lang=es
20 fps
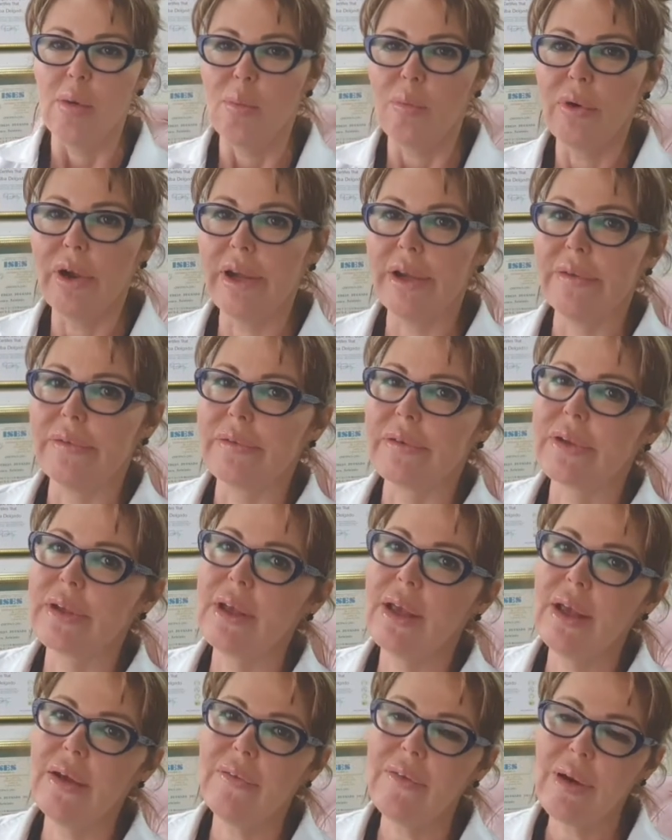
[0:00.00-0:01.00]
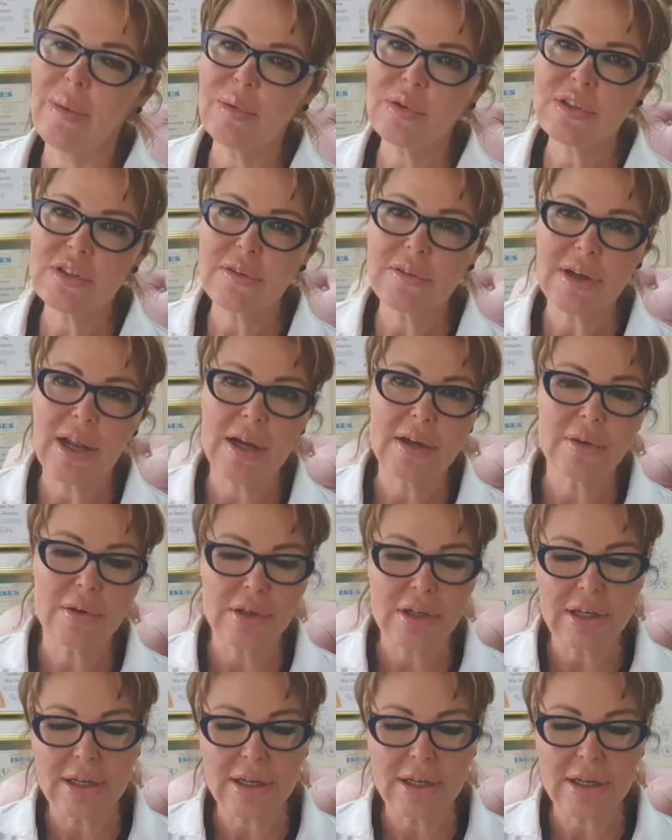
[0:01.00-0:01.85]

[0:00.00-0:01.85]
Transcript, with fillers: Bueno, ¿qué vamos a hablar hoy?